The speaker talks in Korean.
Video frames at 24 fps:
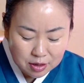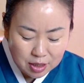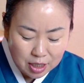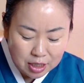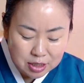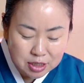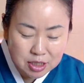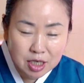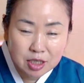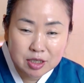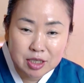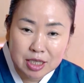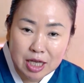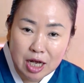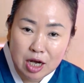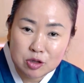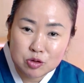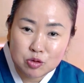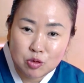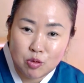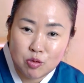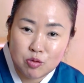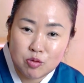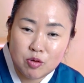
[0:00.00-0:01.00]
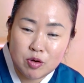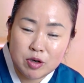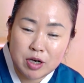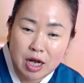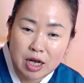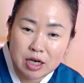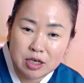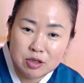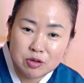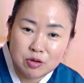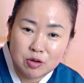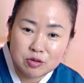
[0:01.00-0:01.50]
돼지라도 다 좋은 건
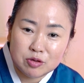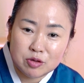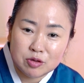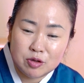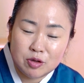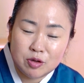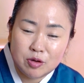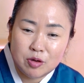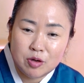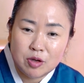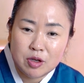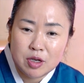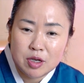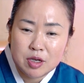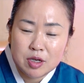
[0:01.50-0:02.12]
아니거든요.